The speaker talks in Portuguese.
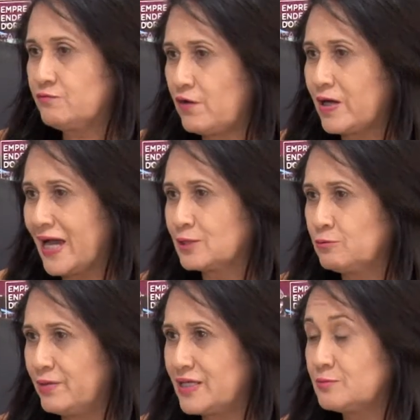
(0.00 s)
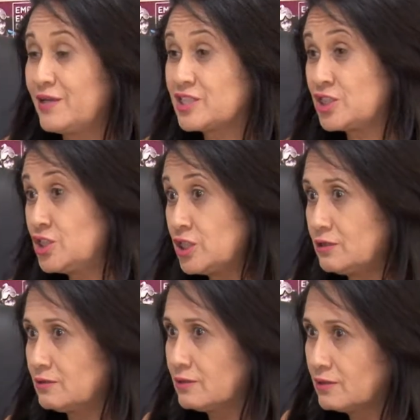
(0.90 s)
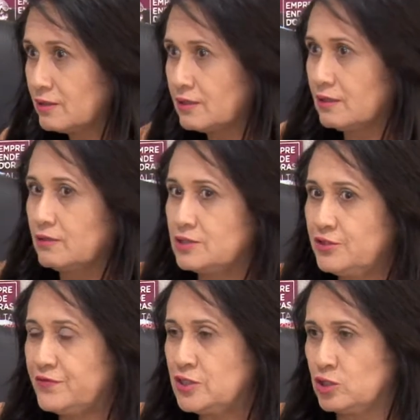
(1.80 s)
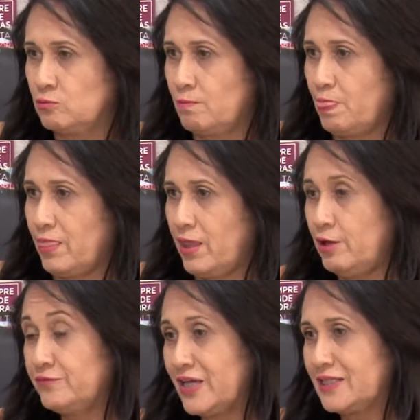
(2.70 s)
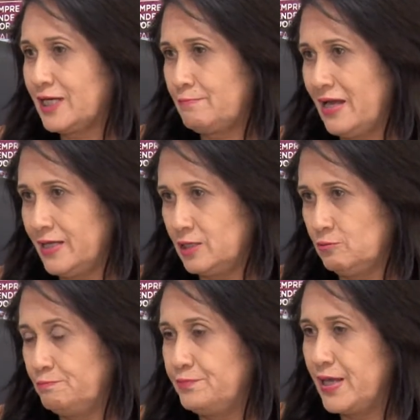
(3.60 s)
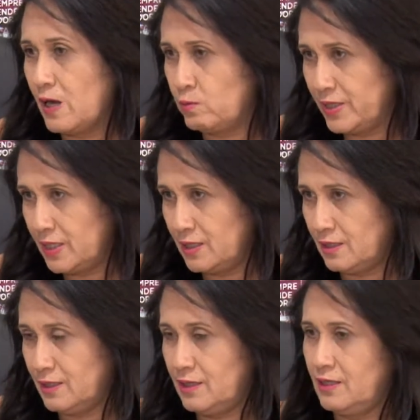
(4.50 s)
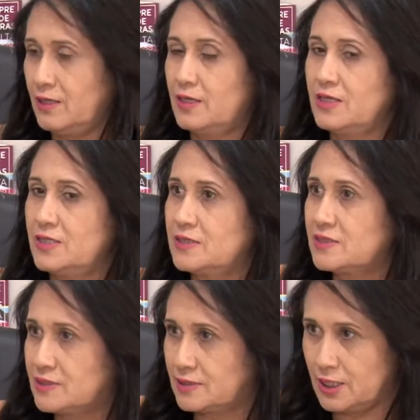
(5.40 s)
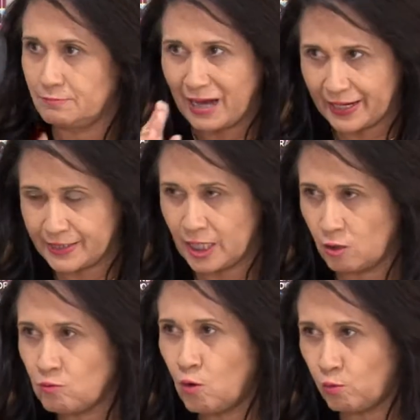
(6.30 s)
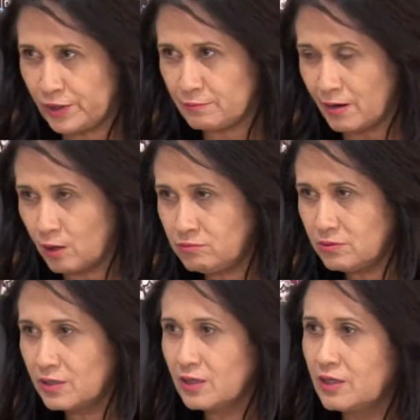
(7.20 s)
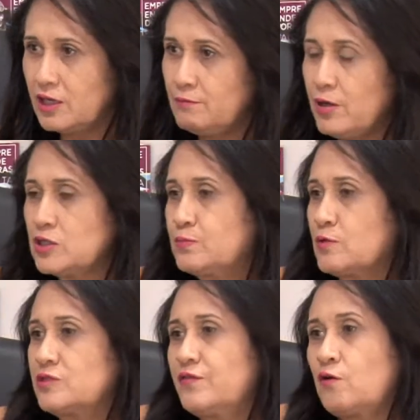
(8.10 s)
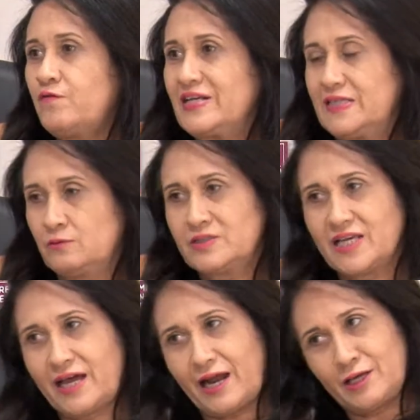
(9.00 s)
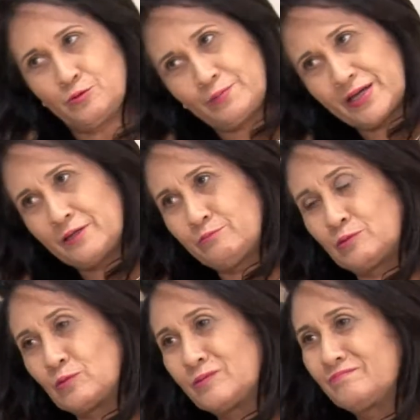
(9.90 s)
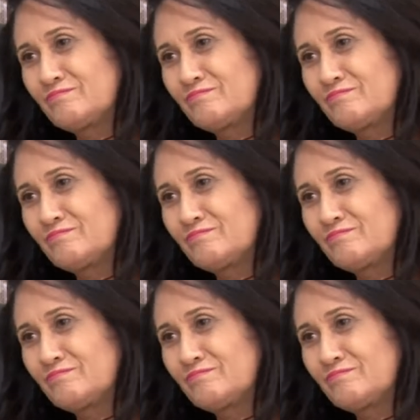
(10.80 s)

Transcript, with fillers: sufocado mesmo e a gente dividiu. Eu fiquei trabalhando Piauí e, e Maranhão com um irmão e meu esposo ficou fazendo o Ceará e o Pernambuco.